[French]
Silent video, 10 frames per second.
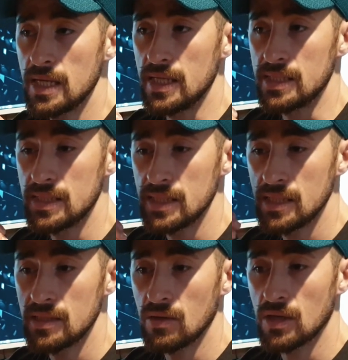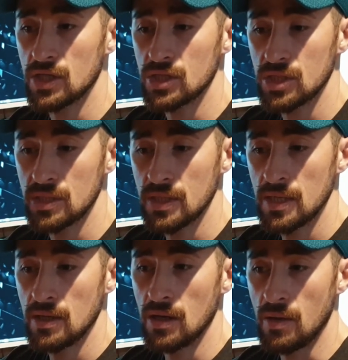Essayez d'engager
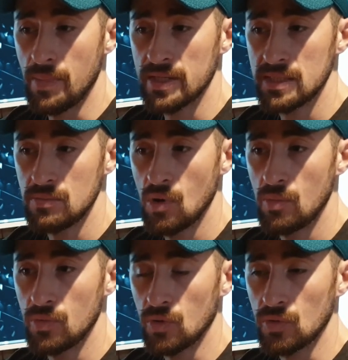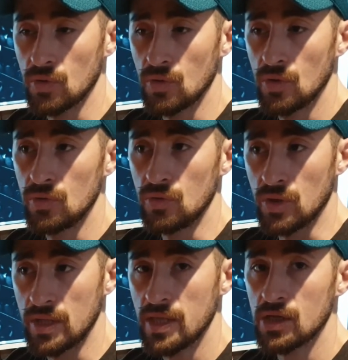un maximum donc euh, de
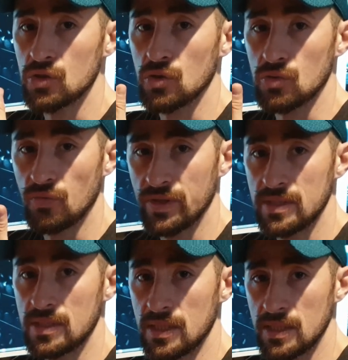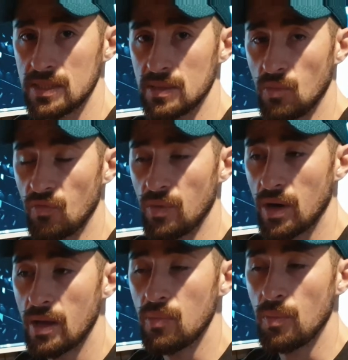gainage lorsque vous faites ces, ces
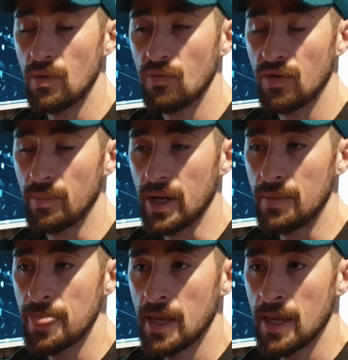mouvements-là pour pas vous faire mal.